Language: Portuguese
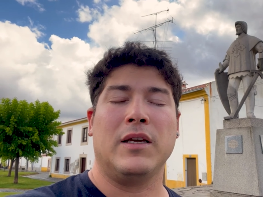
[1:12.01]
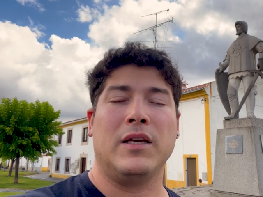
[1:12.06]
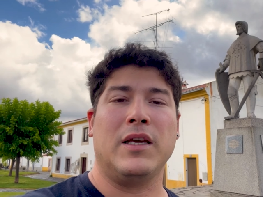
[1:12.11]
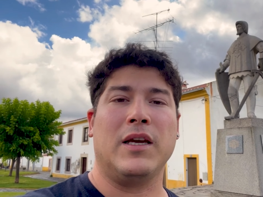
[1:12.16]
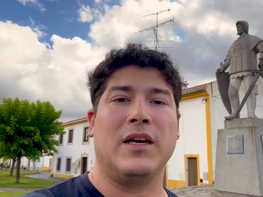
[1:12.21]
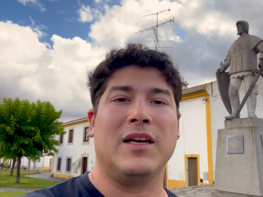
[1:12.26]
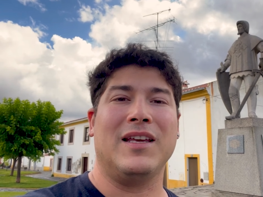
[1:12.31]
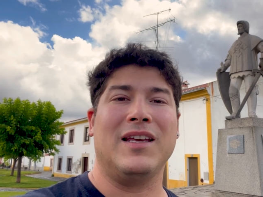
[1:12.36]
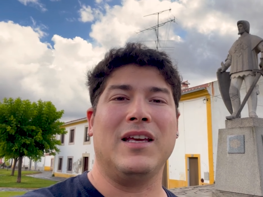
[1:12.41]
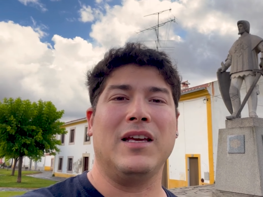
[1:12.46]
E
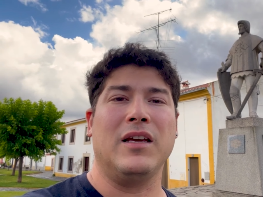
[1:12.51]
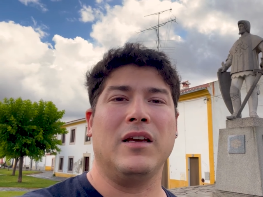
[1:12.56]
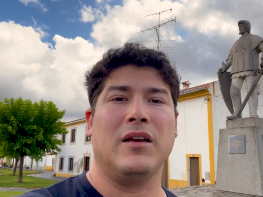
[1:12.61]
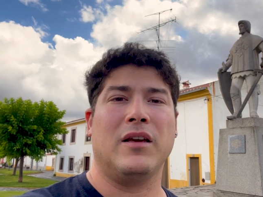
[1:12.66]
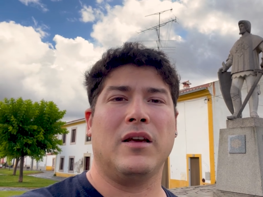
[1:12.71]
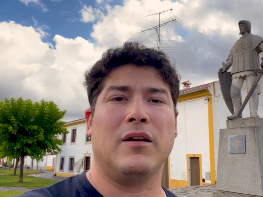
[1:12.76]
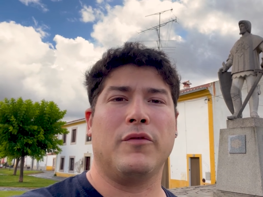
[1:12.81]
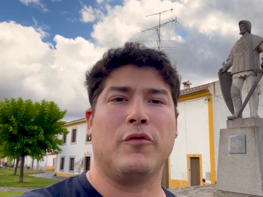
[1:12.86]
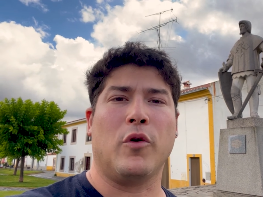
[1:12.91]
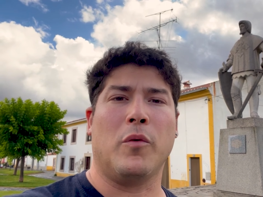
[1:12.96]
aí,
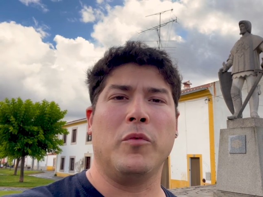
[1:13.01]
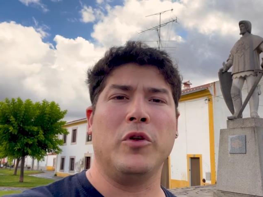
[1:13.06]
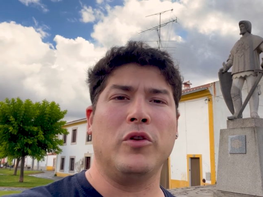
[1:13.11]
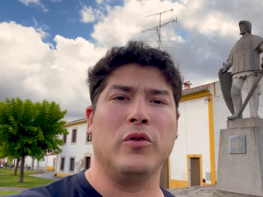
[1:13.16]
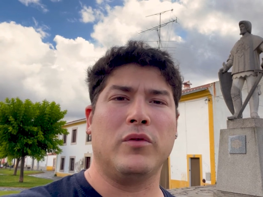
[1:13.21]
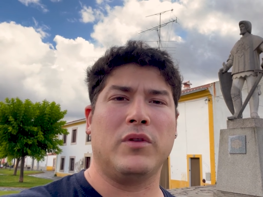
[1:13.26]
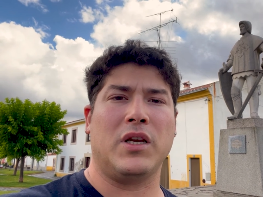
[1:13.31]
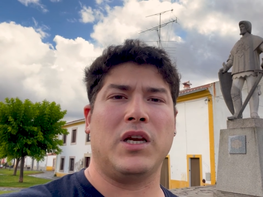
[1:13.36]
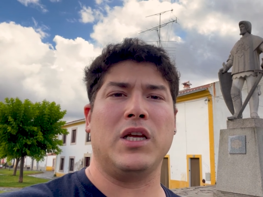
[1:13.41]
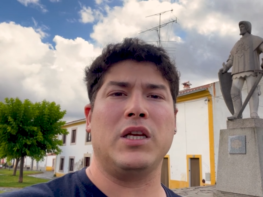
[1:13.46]
ele ficou
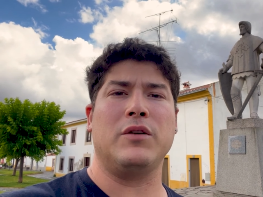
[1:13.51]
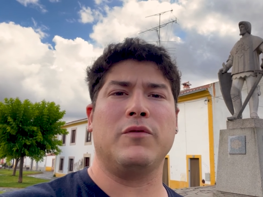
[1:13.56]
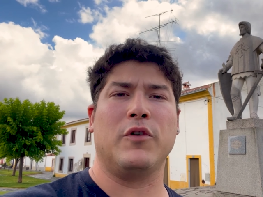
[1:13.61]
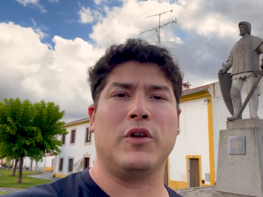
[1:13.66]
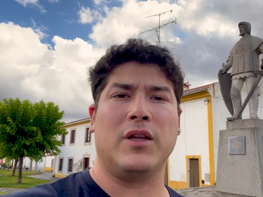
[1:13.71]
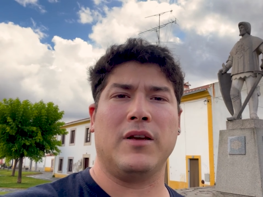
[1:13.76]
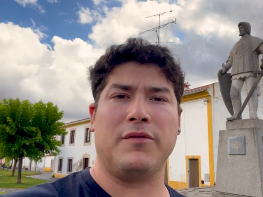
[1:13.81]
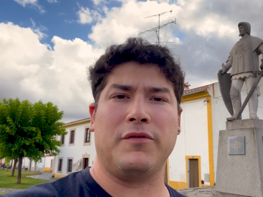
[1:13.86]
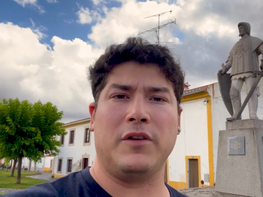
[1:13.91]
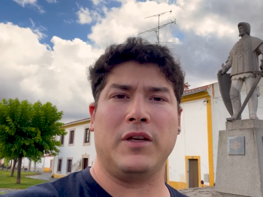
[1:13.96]
muito triste, foi
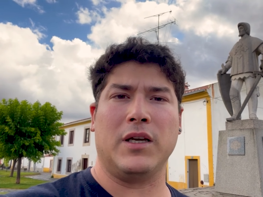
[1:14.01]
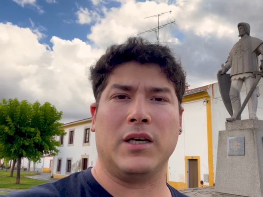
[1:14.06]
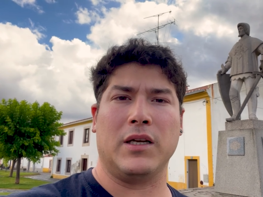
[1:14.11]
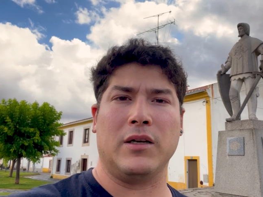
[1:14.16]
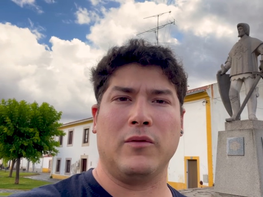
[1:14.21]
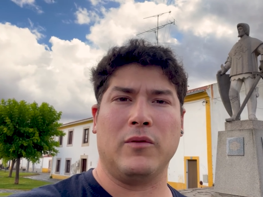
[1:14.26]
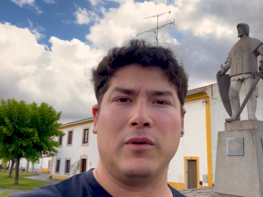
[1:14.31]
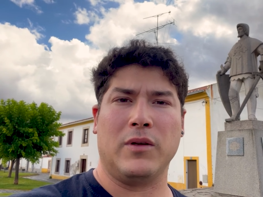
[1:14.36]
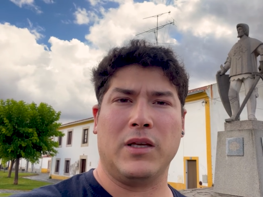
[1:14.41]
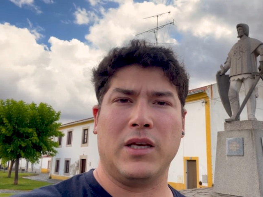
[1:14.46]

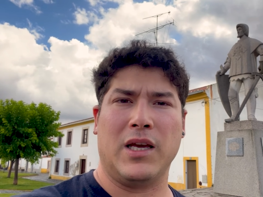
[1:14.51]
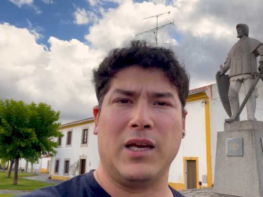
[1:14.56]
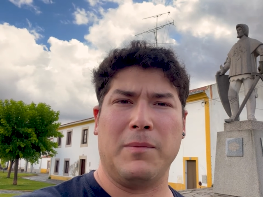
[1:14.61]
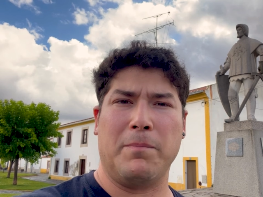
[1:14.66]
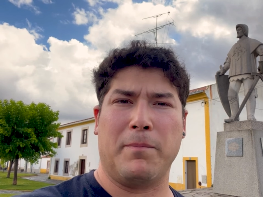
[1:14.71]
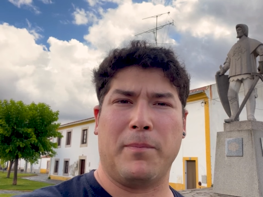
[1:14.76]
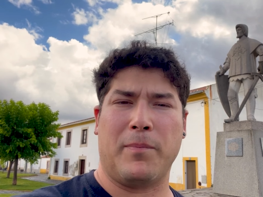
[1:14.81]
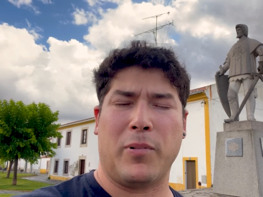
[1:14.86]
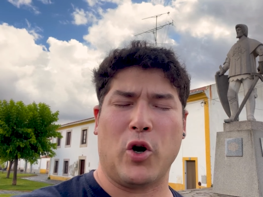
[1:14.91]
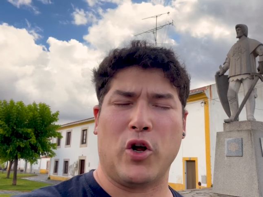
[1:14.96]
definhando, e aí,
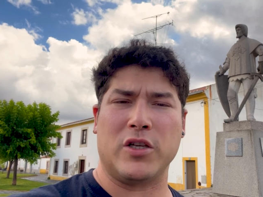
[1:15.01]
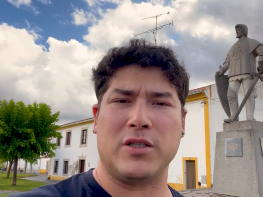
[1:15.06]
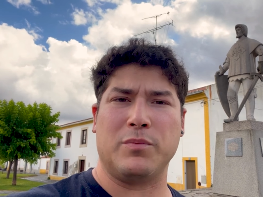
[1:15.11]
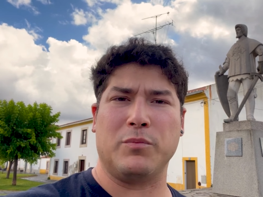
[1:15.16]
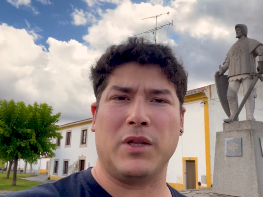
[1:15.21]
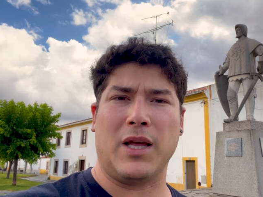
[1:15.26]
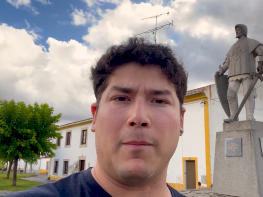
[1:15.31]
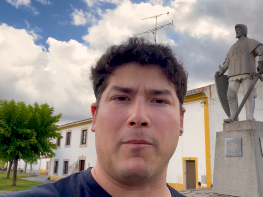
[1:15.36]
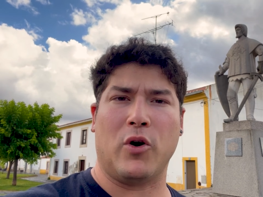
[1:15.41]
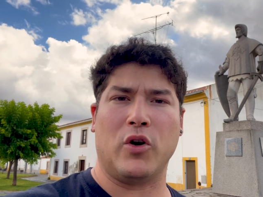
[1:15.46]

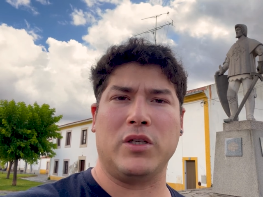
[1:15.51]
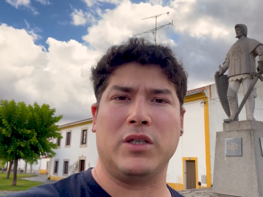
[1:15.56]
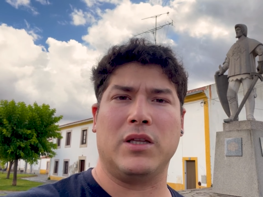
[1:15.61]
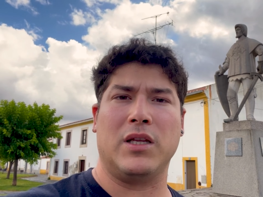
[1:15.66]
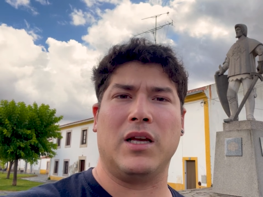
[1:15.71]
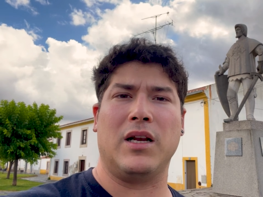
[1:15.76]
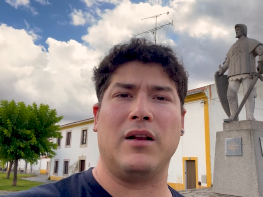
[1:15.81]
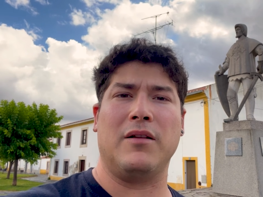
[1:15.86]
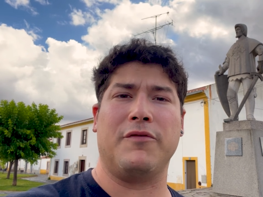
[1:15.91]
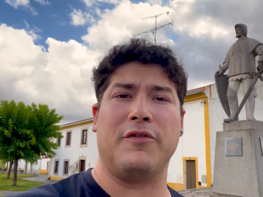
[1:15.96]
próximo da morte
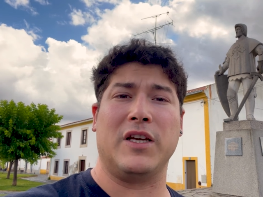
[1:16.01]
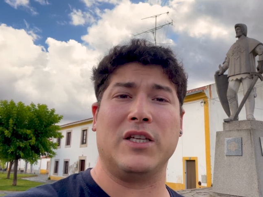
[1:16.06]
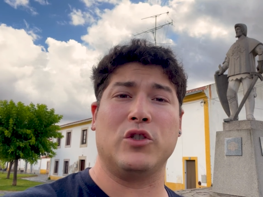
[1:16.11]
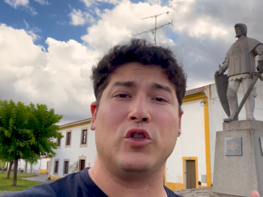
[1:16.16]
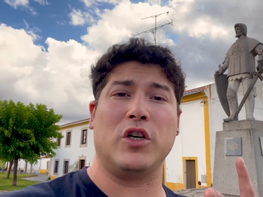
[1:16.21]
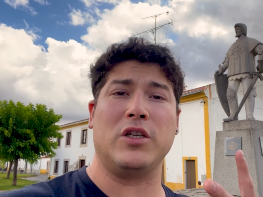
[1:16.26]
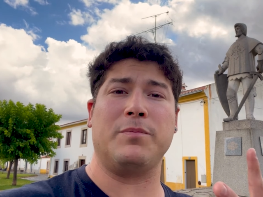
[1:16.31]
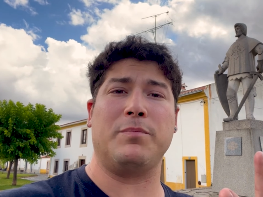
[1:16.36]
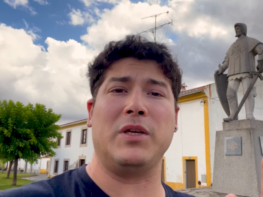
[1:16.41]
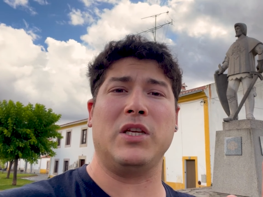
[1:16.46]
dele, ele fez
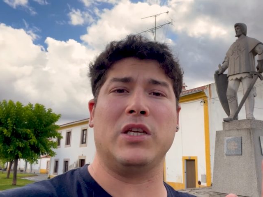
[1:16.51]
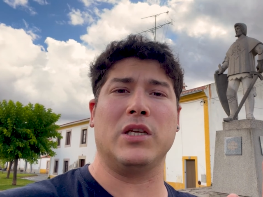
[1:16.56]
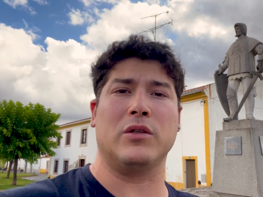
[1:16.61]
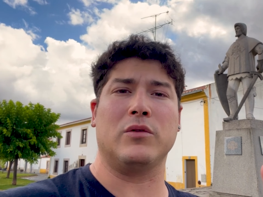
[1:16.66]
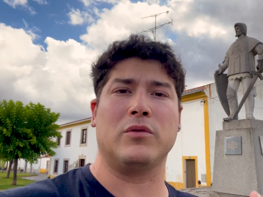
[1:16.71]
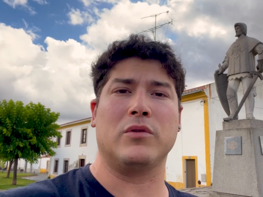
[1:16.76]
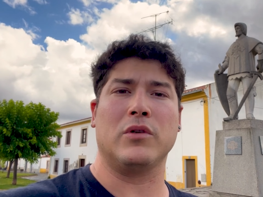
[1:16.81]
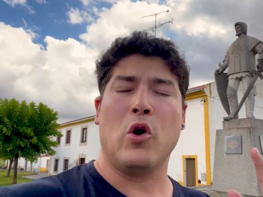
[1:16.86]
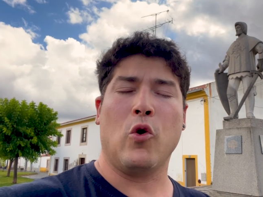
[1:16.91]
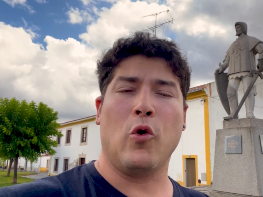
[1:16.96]
dois
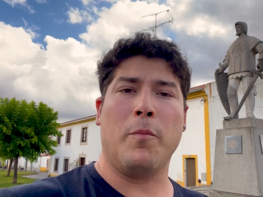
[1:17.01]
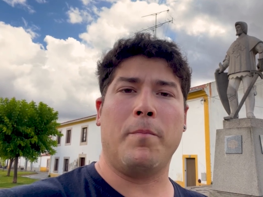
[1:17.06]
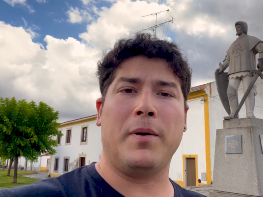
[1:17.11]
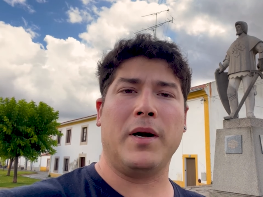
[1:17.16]
pedidos. O